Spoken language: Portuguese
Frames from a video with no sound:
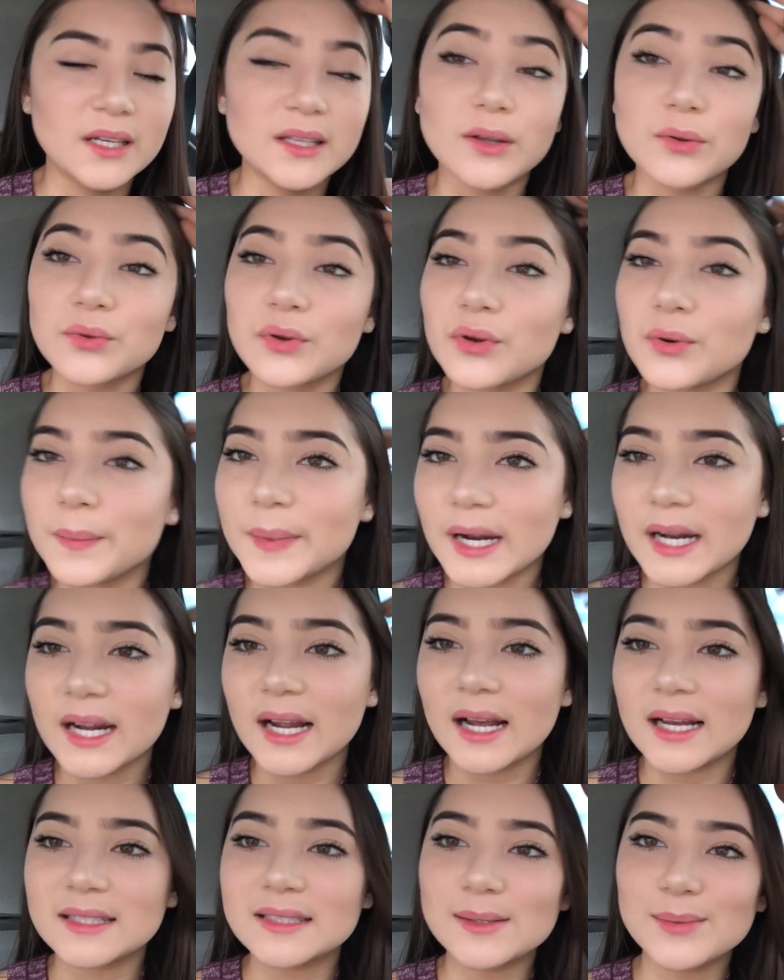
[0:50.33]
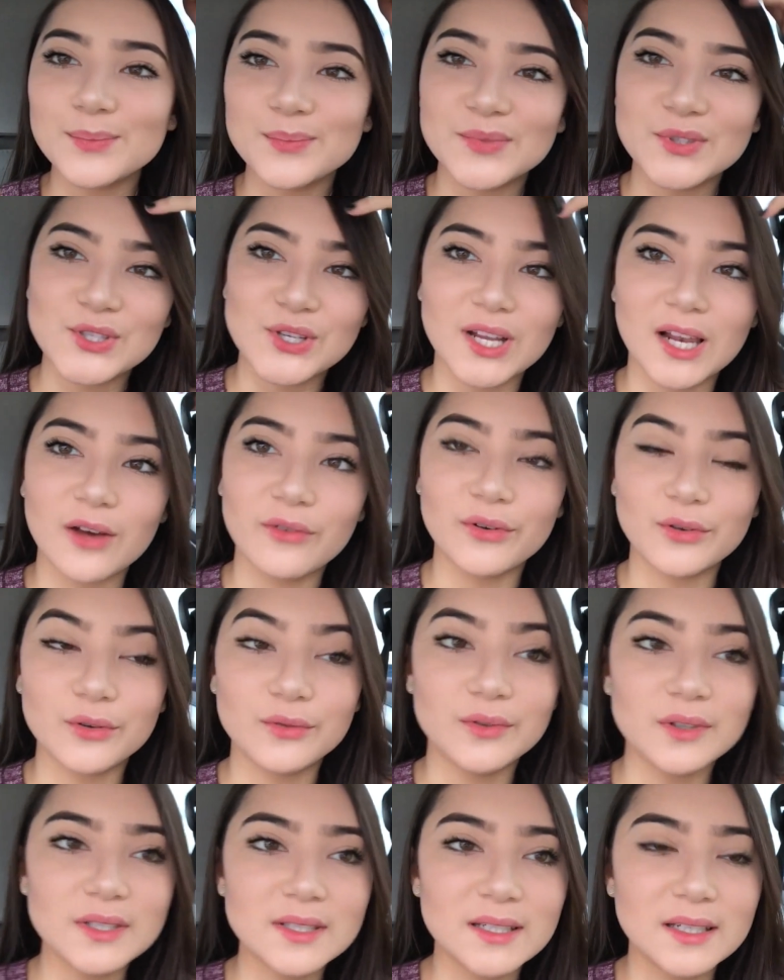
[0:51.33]
Então tô indo pra casa, chegar lá falo
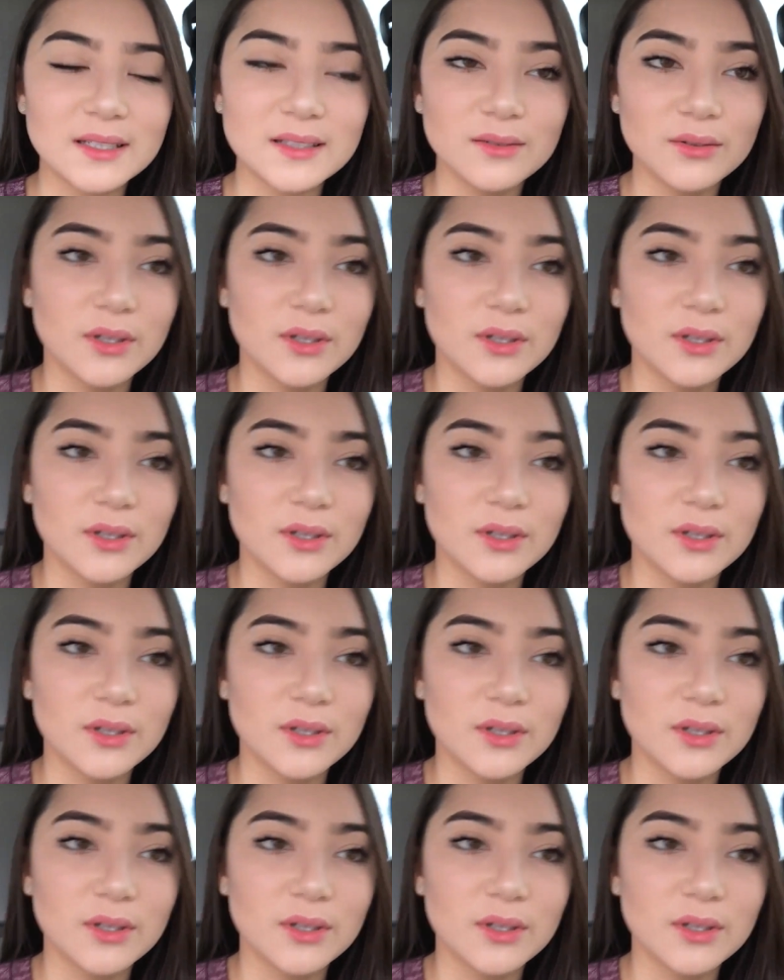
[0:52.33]
com vocês.